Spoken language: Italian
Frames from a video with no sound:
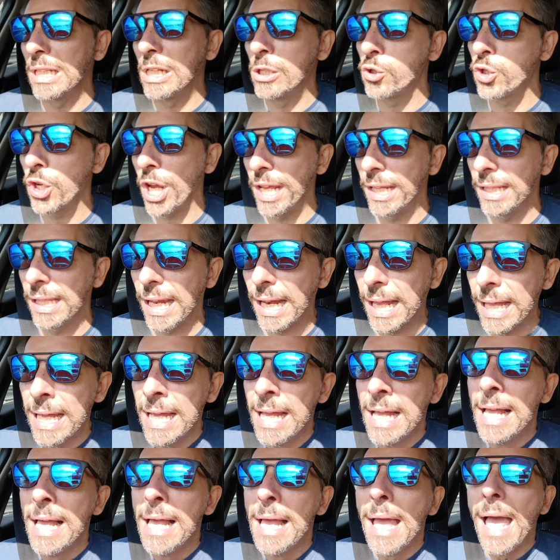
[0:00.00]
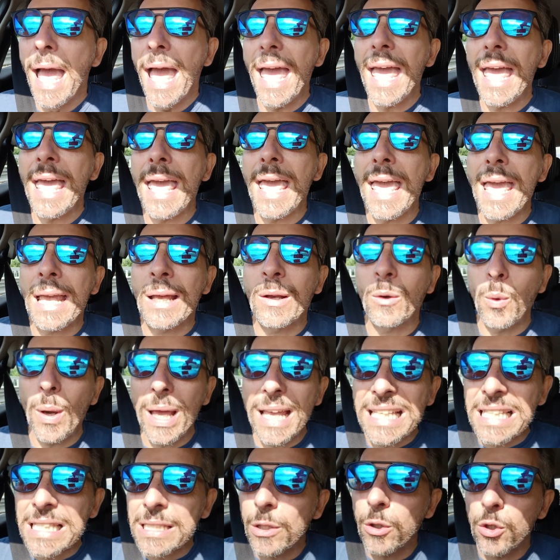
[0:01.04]
del del genere. E
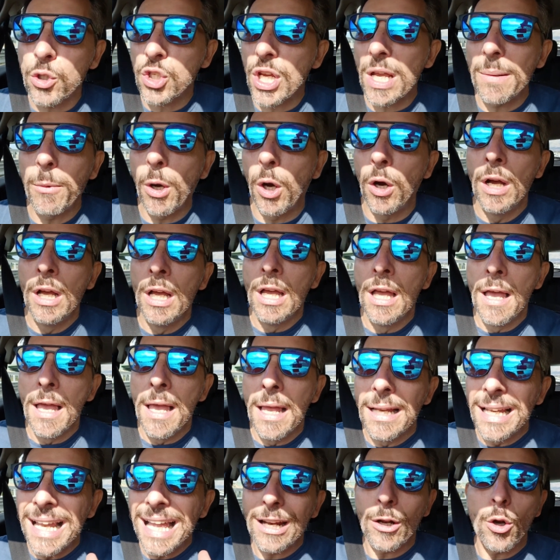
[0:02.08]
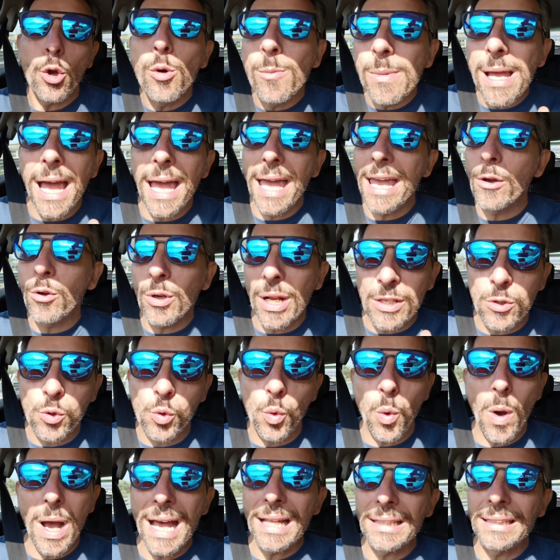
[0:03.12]
questo, diciamo, la Roma è una
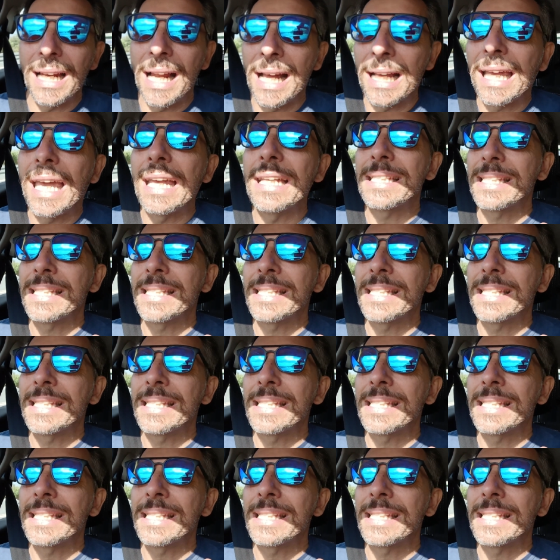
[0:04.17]
squadra che